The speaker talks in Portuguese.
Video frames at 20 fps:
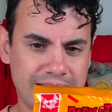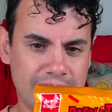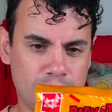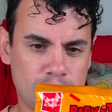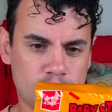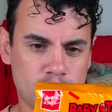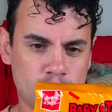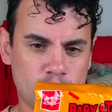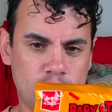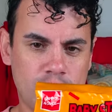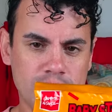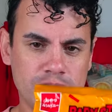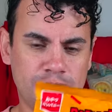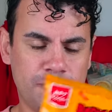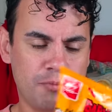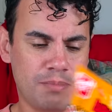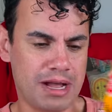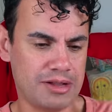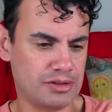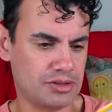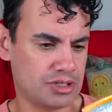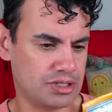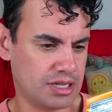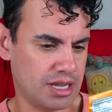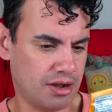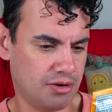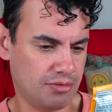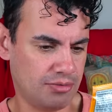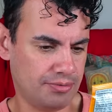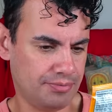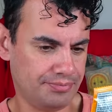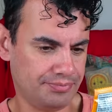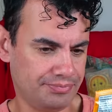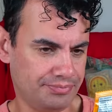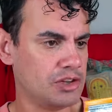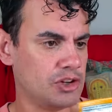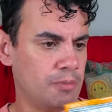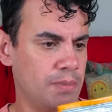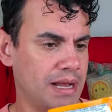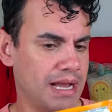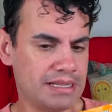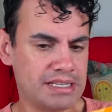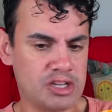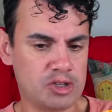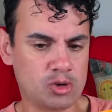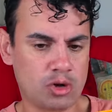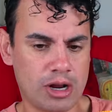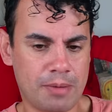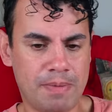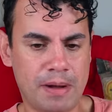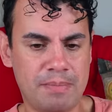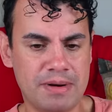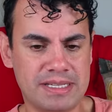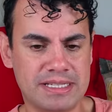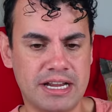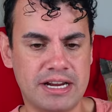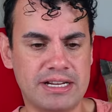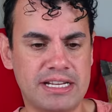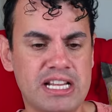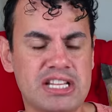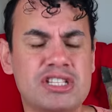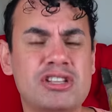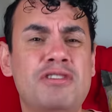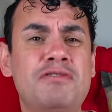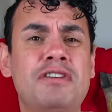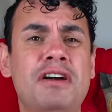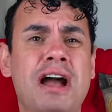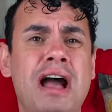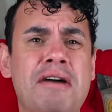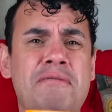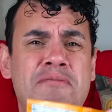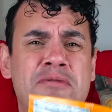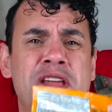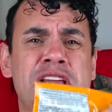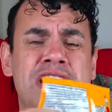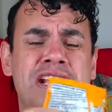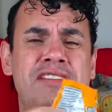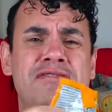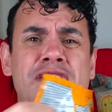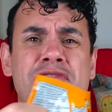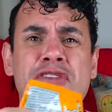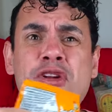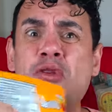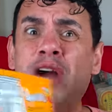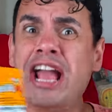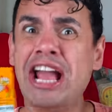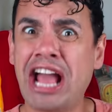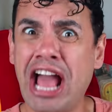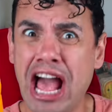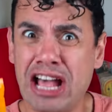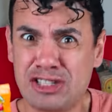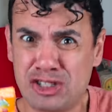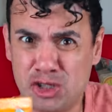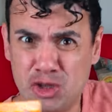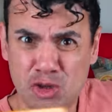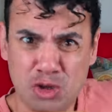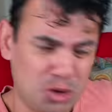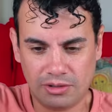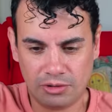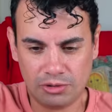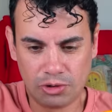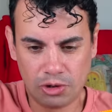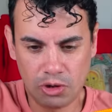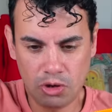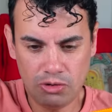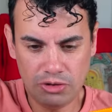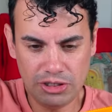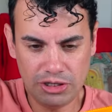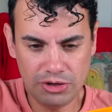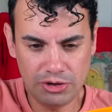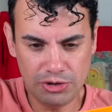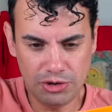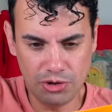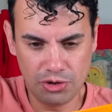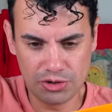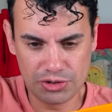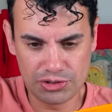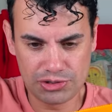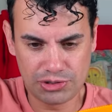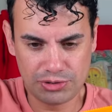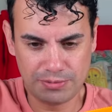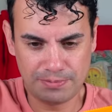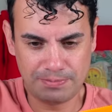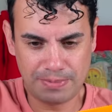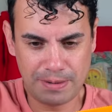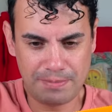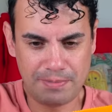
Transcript: que é gostoso, fubá do céu? Deixa eu pegar a tesoura pra abrir certinho, senão abrir aqui vai virar um regaço. Eu tô louco de curioso pra